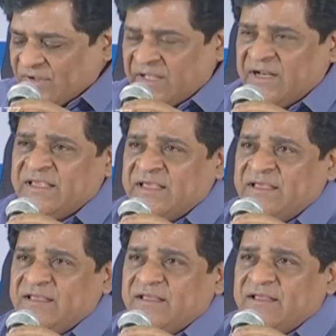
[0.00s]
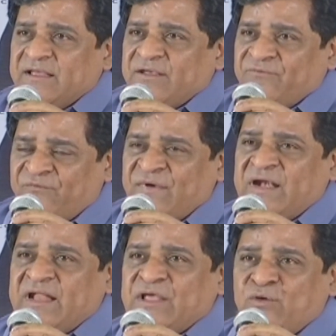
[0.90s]
అలాగే
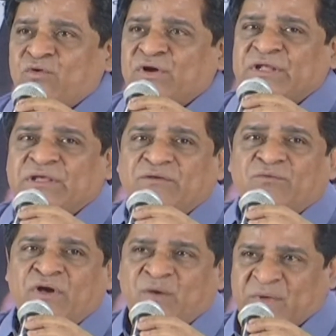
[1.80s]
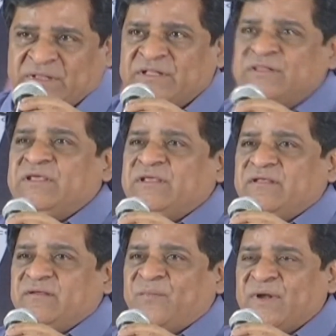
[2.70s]
వీళ్ళే ఇంకొకటి ఒక పెద్దది
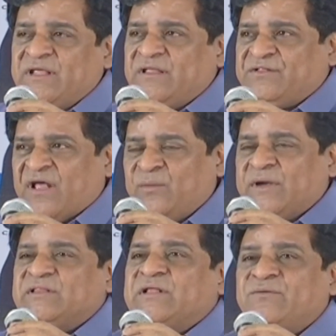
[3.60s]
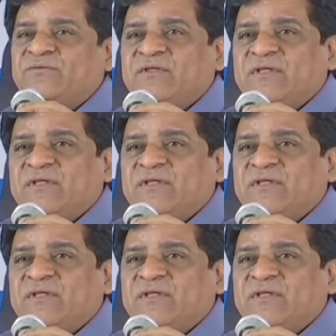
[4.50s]
పని తలబెడుతున్నారు